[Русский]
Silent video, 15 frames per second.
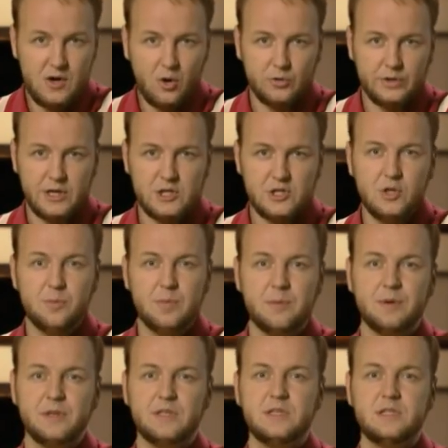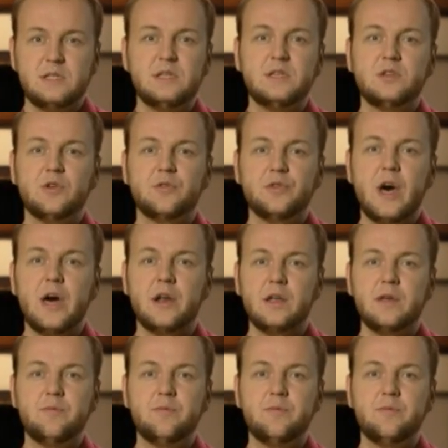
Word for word: он решил преподнести ее в дар